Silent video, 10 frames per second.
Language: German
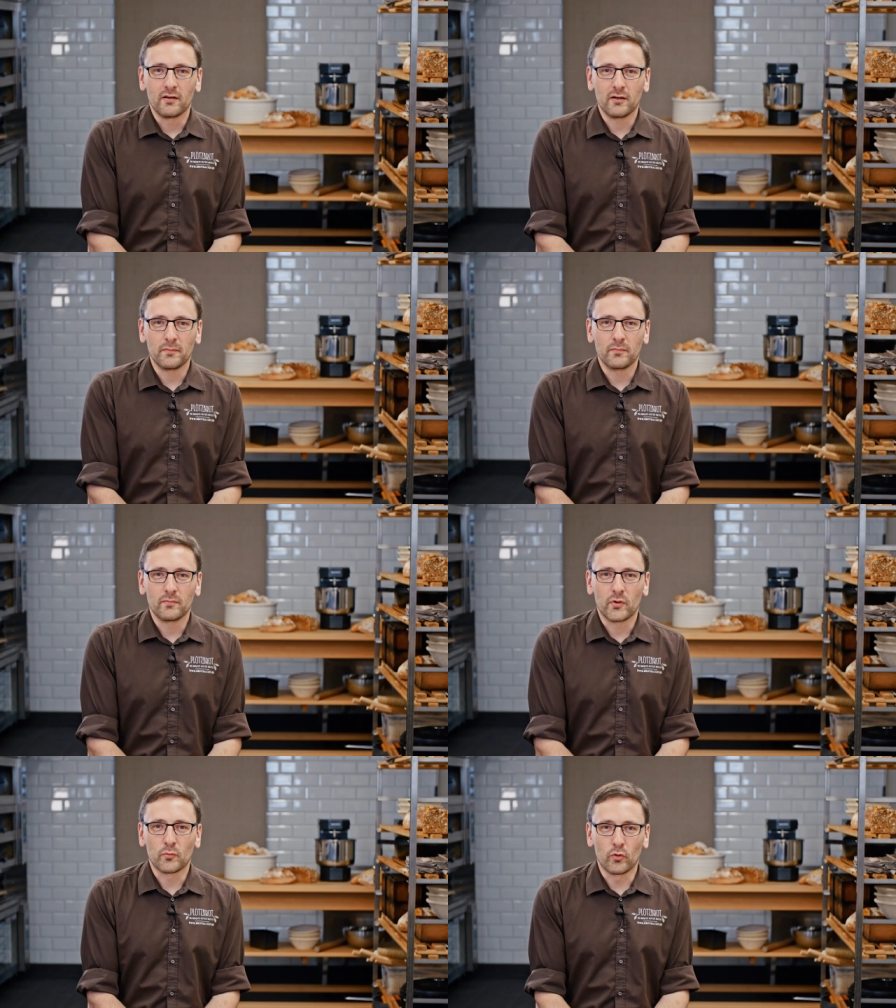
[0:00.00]

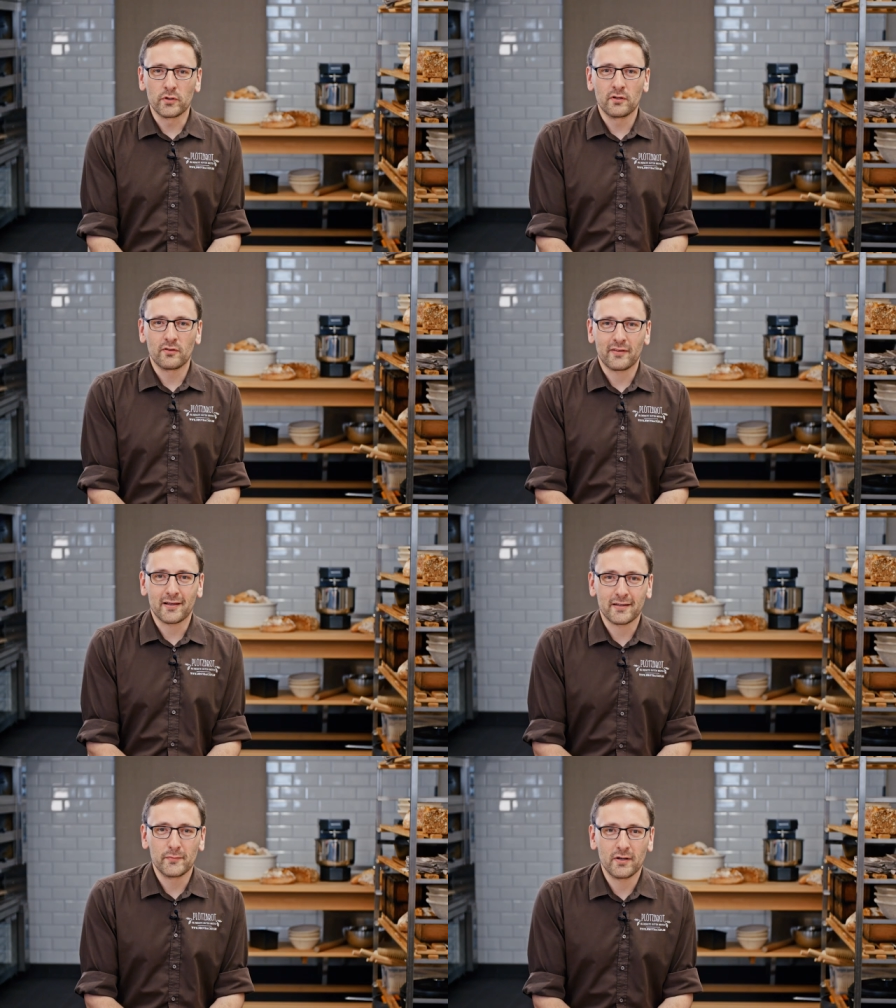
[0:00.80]
Ähm, Im Grunde
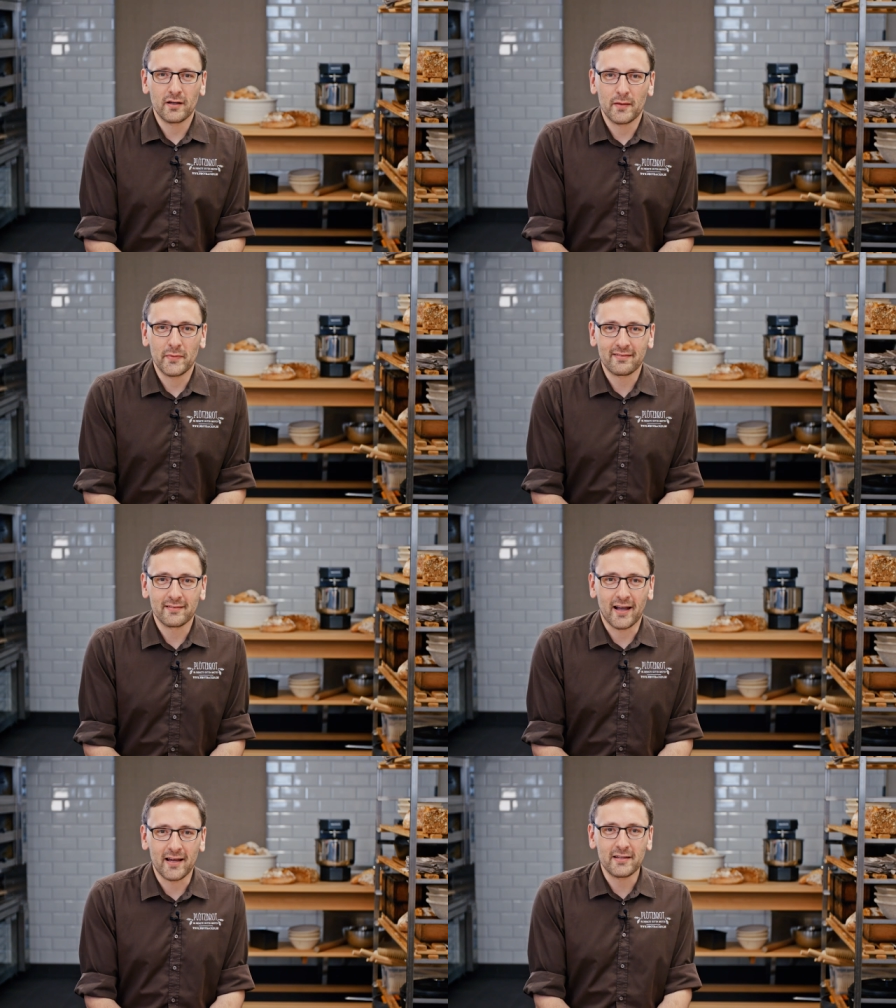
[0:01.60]
sage ich immer, am
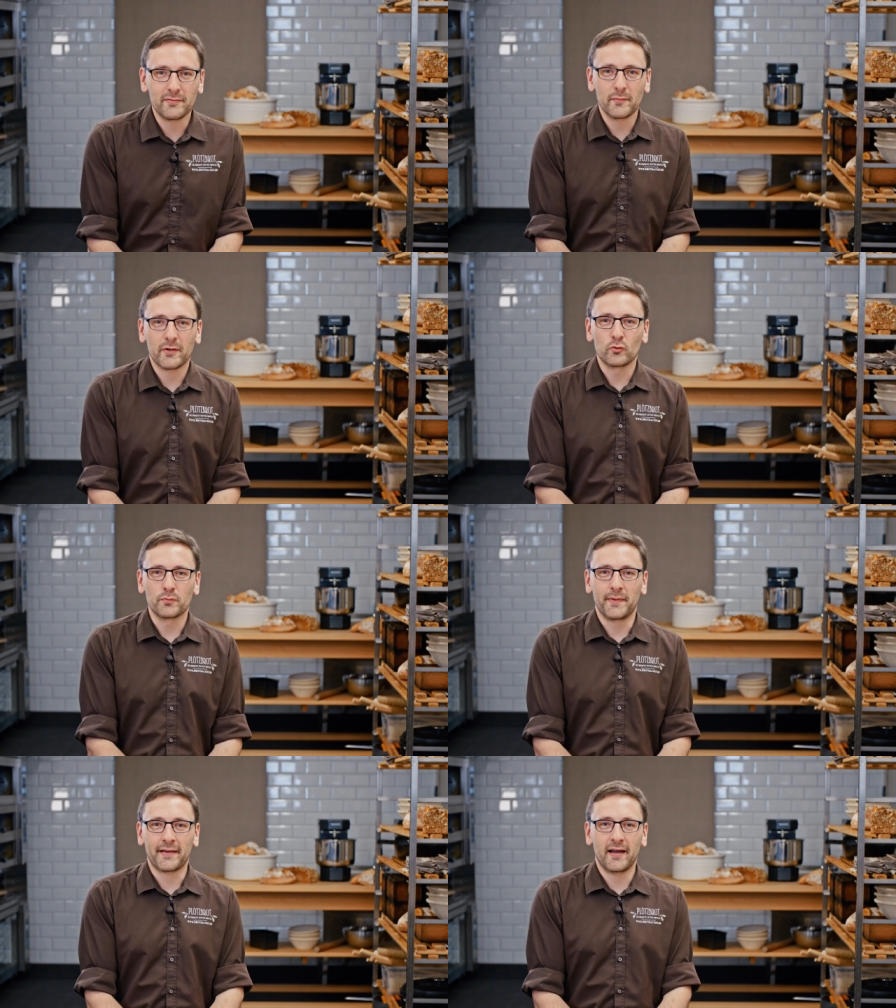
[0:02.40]
besten gar nicht, wenn man einen
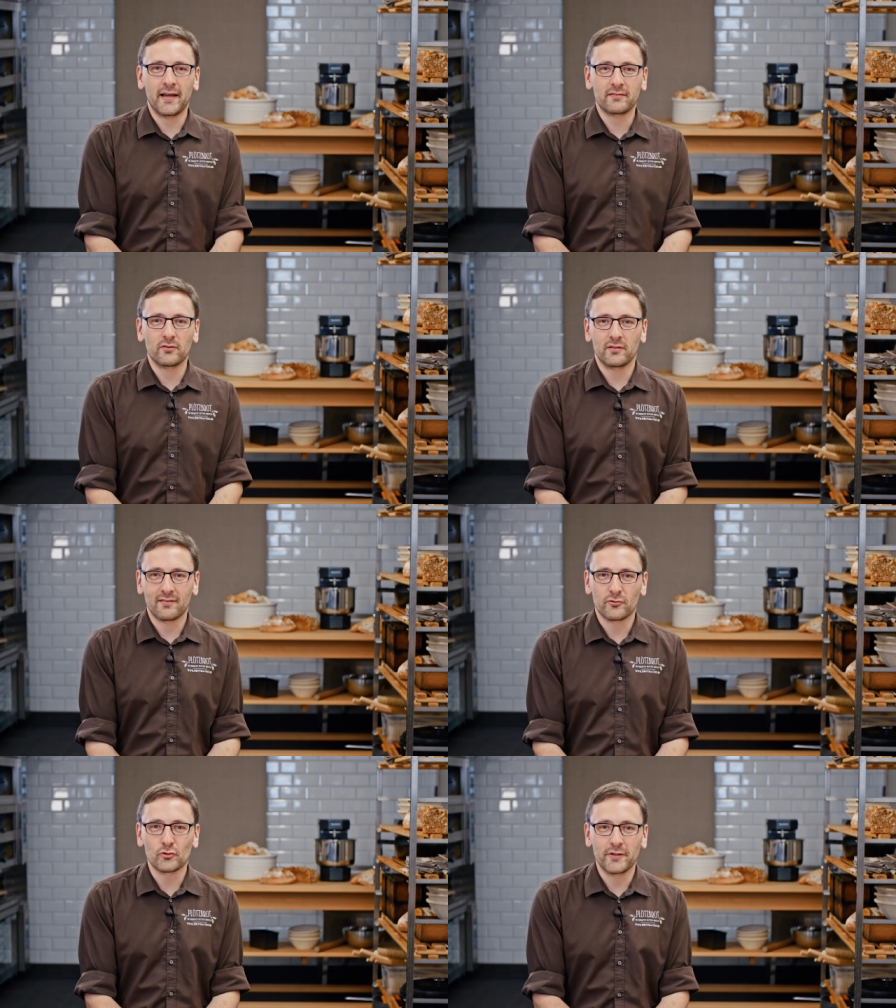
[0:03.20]
guten Bäcker hat. Und
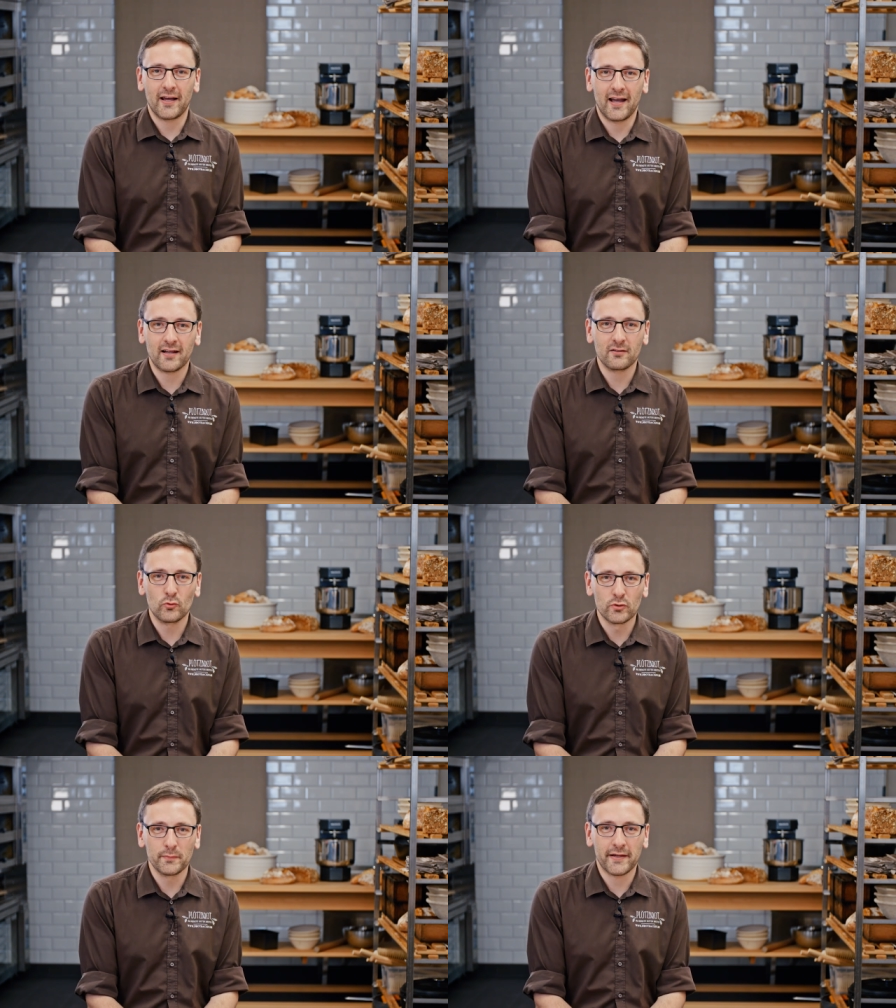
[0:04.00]
das ist schon der
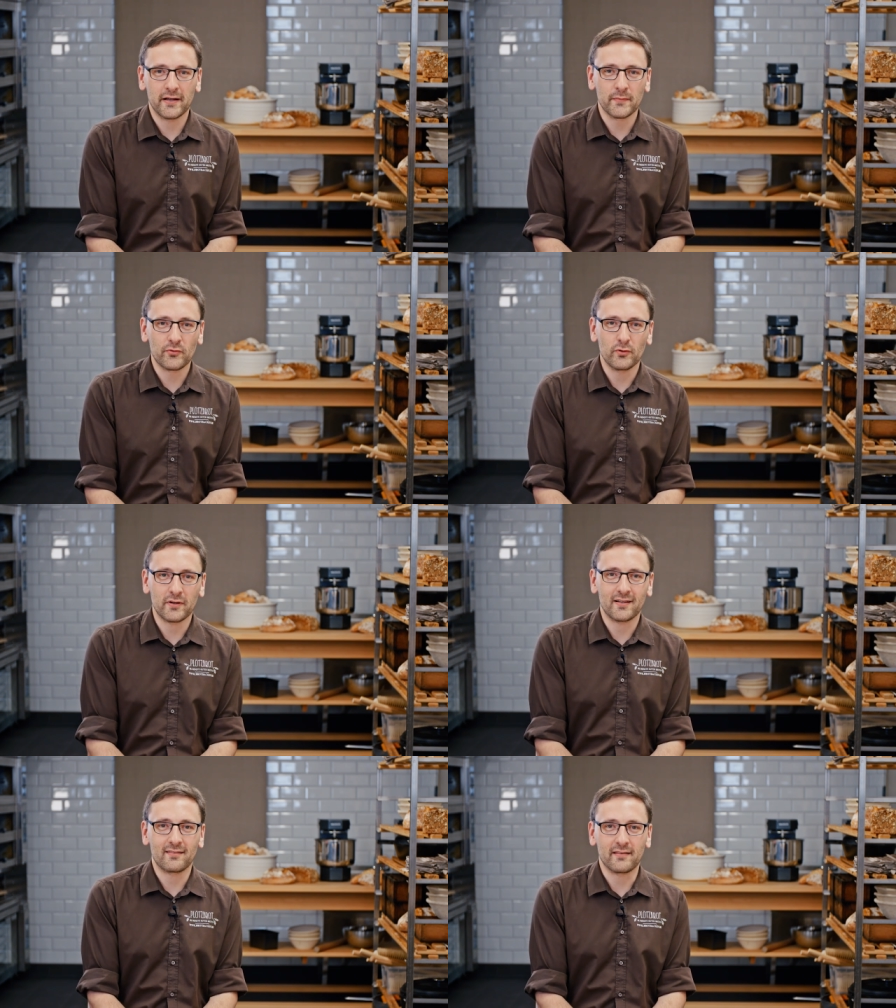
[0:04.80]
Haken. Gute Bäcker gibt es nur
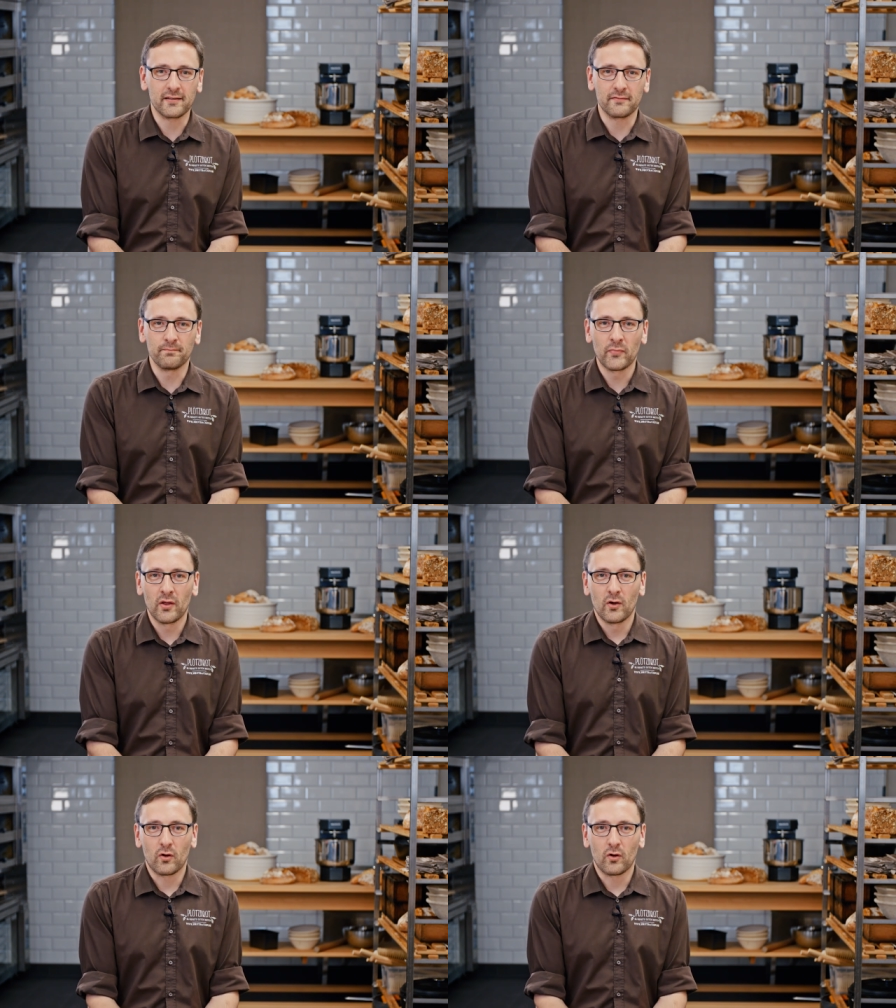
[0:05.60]
noch ganz selten.